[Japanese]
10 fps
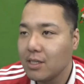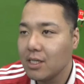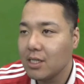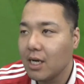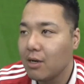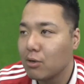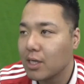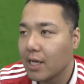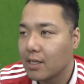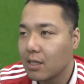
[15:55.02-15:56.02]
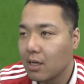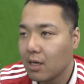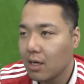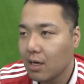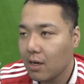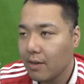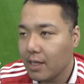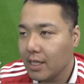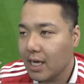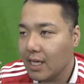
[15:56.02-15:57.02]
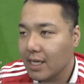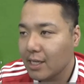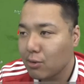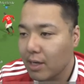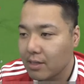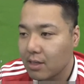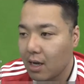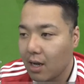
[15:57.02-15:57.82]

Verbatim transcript: ス行くからよくない。行かなきゃ取れる。